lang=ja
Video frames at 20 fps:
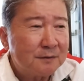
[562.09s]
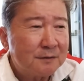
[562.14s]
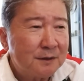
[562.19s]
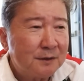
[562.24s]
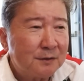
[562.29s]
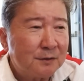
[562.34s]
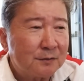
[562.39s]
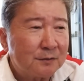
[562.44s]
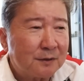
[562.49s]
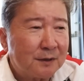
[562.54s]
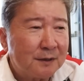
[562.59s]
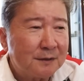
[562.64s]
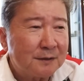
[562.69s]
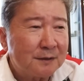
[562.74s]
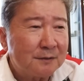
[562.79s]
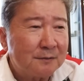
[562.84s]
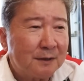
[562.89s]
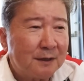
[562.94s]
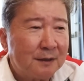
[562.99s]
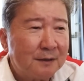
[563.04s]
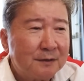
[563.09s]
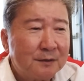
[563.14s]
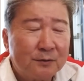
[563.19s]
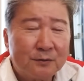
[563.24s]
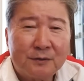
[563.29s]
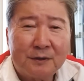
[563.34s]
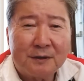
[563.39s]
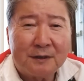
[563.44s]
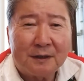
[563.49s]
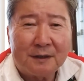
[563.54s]
前職の会社では
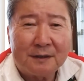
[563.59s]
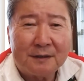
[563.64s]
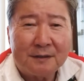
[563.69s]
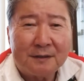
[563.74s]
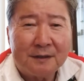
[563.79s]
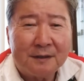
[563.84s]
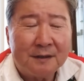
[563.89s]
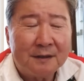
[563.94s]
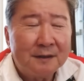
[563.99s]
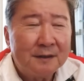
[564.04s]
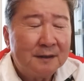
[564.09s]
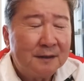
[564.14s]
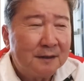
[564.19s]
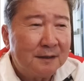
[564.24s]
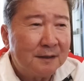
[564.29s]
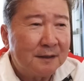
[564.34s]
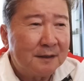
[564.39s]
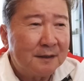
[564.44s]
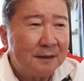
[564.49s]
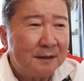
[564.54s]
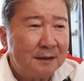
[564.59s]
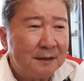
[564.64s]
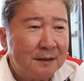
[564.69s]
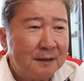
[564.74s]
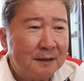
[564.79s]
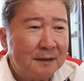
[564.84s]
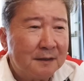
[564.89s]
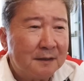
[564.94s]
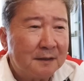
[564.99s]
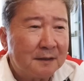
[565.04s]
拾っていただいて、
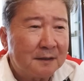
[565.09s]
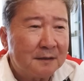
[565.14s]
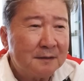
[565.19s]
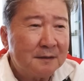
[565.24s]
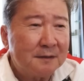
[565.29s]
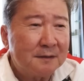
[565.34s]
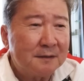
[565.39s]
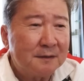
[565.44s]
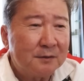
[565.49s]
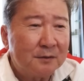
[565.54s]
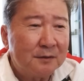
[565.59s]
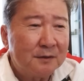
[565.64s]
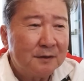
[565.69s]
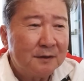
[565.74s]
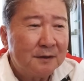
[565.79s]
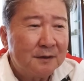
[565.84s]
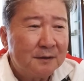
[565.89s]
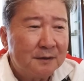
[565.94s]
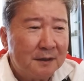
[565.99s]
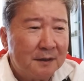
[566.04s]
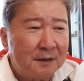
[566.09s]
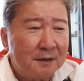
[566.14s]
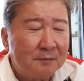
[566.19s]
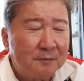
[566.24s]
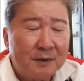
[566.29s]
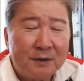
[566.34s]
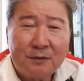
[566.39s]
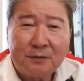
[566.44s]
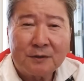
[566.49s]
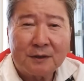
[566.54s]
かなり、ね、
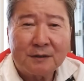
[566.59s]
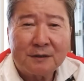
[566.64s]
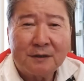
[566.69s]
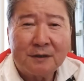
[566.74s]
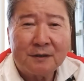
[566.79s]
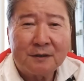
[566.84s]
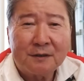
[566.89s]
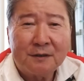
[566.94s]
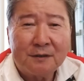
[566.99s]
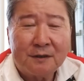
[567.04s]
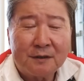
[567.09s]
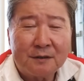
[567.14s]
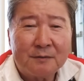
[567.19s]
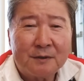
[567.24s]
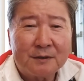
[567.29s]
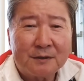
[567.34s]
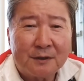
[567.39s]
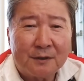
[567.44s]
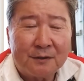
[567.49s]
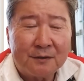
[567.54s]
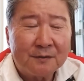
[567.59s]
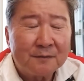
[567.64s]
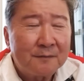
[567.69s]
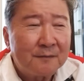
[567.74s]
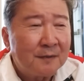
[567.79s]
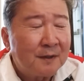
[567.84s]
勉強させていただきましたよ。